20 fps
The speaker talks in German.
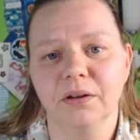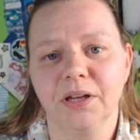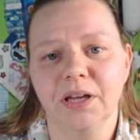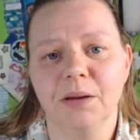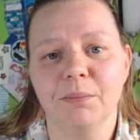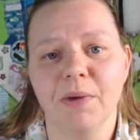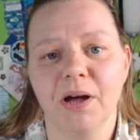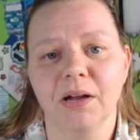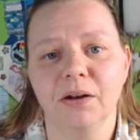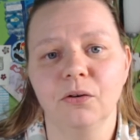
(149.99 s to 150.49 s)

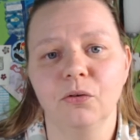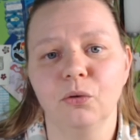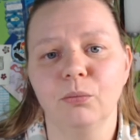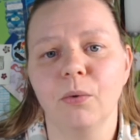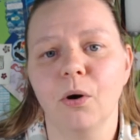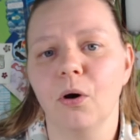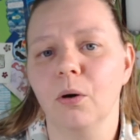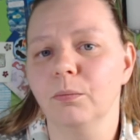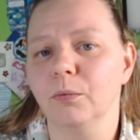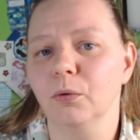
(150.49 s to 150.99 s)
jemand
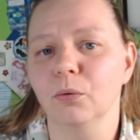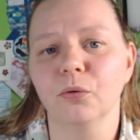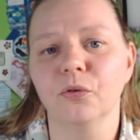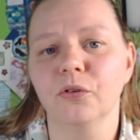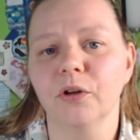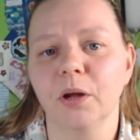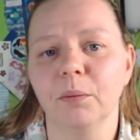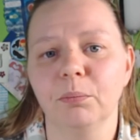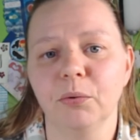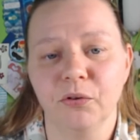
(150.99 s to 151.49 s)
überhaupt
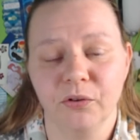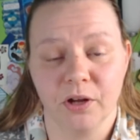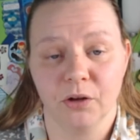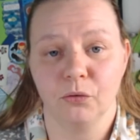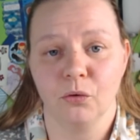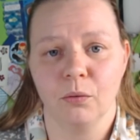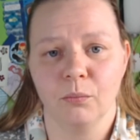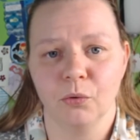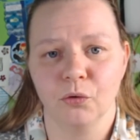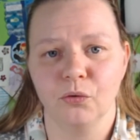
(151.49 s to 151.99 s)
Lust hat, bis nach
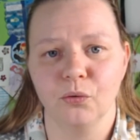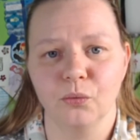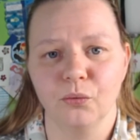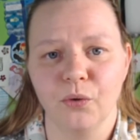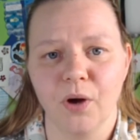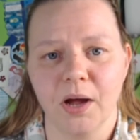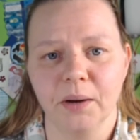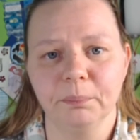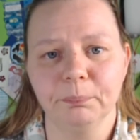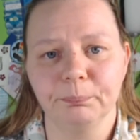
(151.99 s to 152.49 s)
Dortmund zu
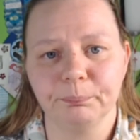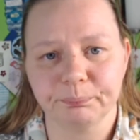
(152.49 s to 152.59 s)
fahren.